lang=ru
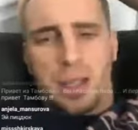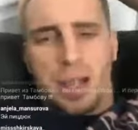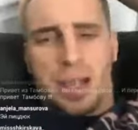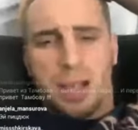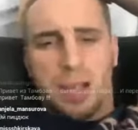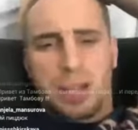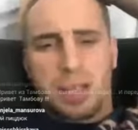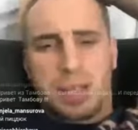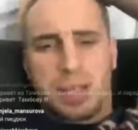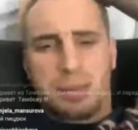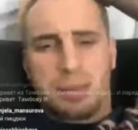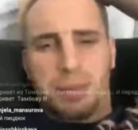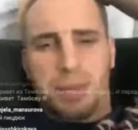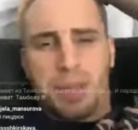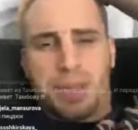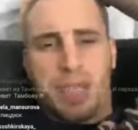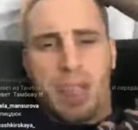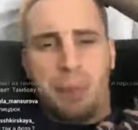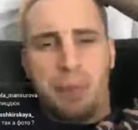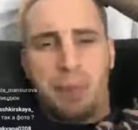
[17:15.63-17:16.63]
Так,
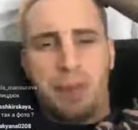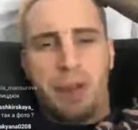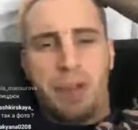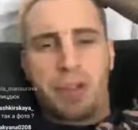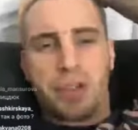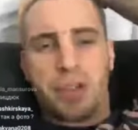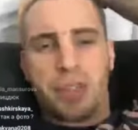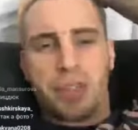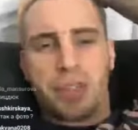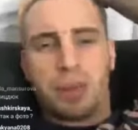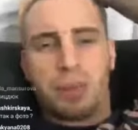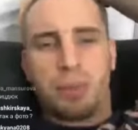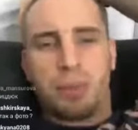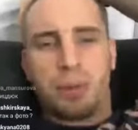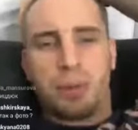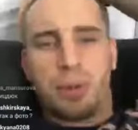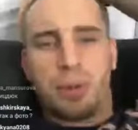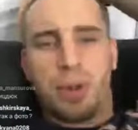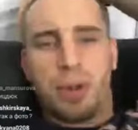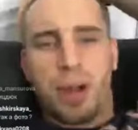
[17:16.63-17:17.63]
передай
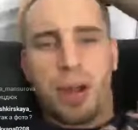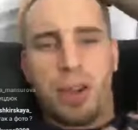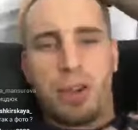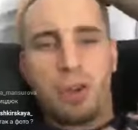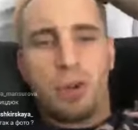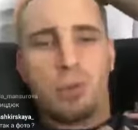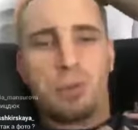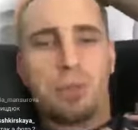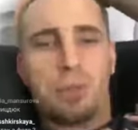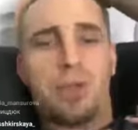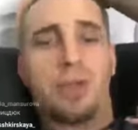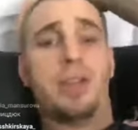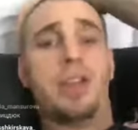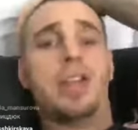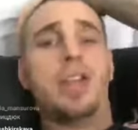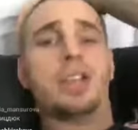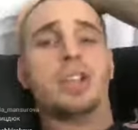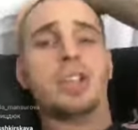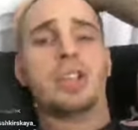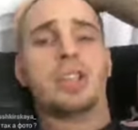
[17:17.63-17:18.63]
Переченскому району,
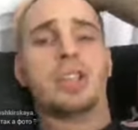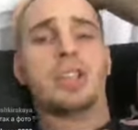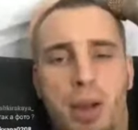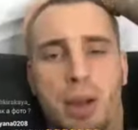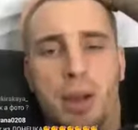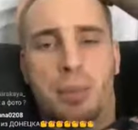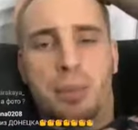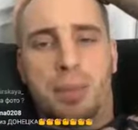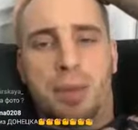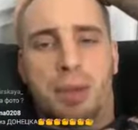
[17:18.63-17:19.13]
Переченский,